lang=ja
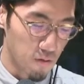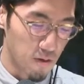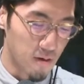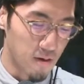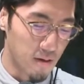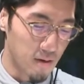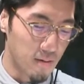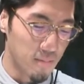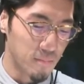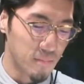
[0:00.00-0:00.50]
うなん
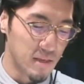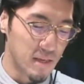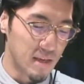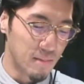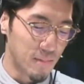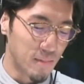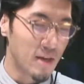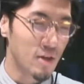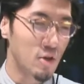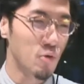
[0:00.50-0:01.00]
かいい
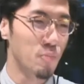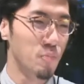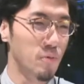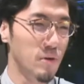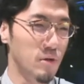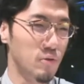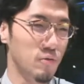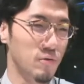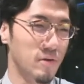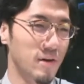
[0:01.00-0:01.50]
マイクっぷ
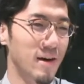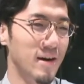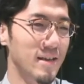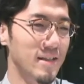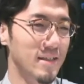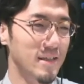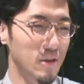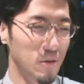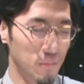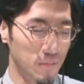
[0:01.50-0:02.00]
りとか入っ
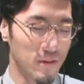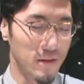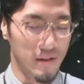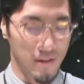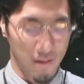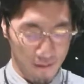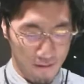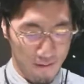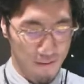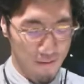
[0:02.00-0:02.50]
てるみた
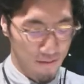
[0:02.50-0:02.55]
いないや